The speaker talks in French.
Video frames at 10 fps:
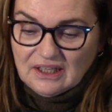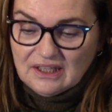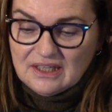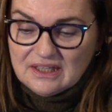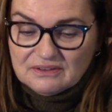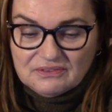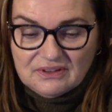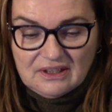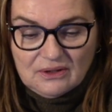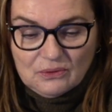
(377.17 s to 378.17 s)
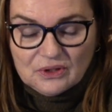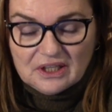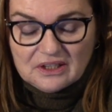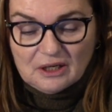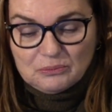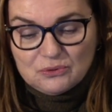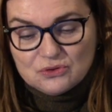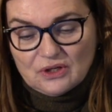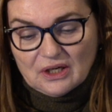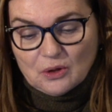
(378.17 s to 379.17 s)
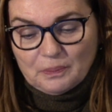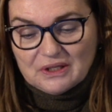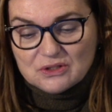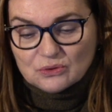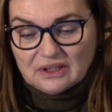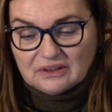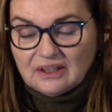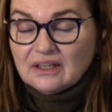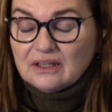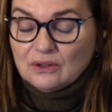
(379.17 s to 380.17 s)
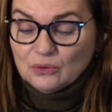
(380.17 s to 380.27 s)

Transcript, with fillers: il n'y avait aucun arbuste de la campagne sur la terre et